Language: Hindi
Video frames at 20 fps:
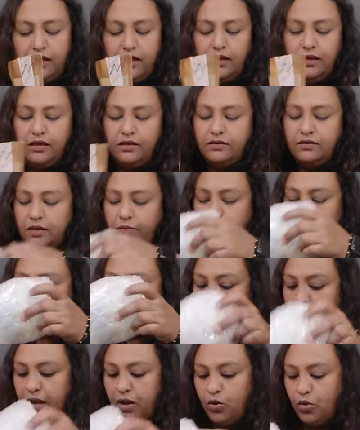सबको पहले
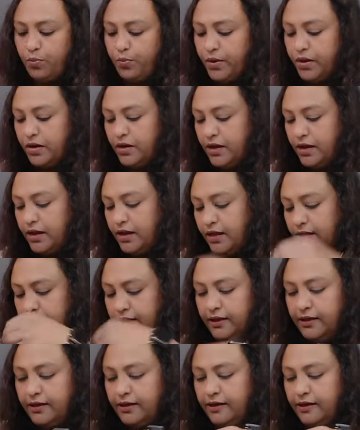ओपन कर लेते हैं हम